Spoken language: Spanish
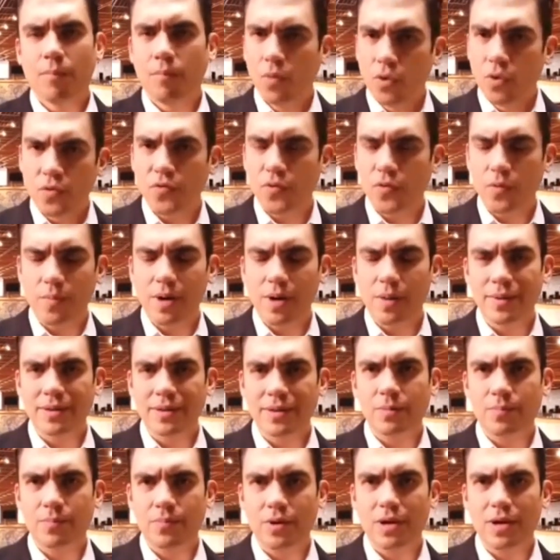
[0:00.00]
muy
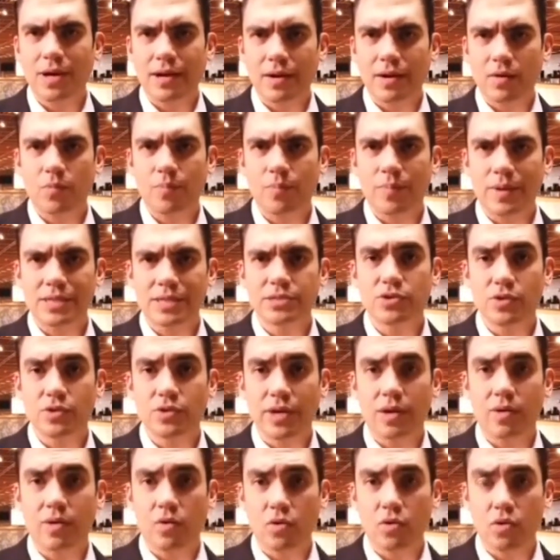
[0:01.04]
formalmente por la
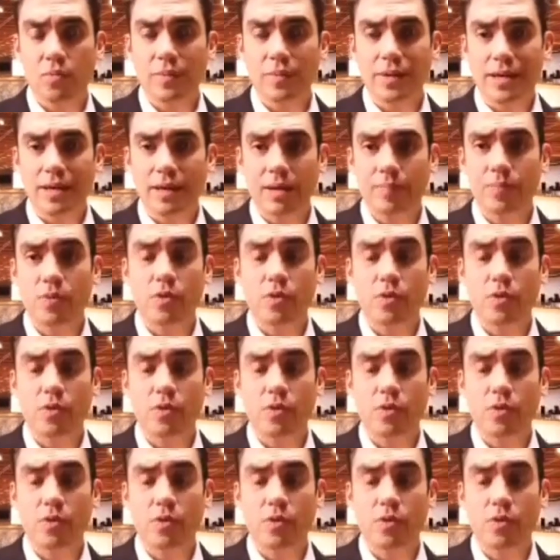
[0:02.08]
recuperación económica,